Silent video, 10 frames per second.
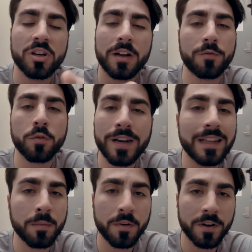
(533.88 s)
ce l'ha
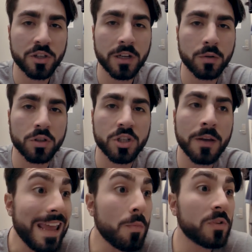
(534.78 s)
fornite per farci la
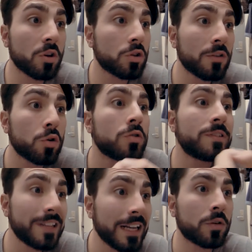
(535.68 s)
doccia E io mi sono trovato
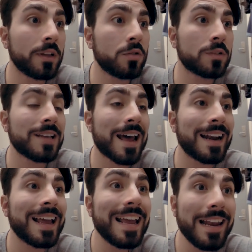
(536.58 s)
costretto ad
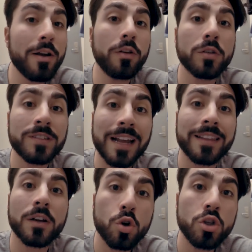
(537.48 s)
indossarle E le ho
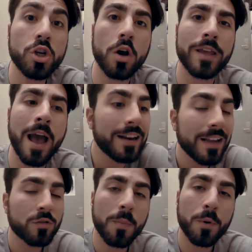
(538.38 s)
indossate con gioia
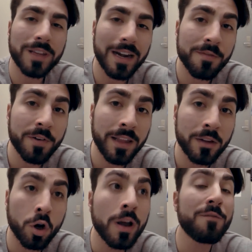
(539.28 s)
Riesco a portare
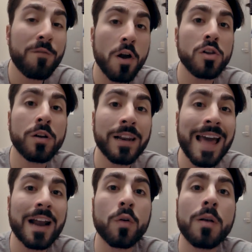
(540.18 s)
l'infradito e voglio
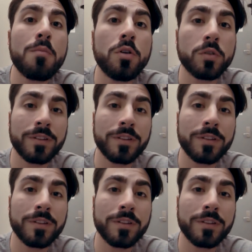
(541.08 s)
gridarlo al mondo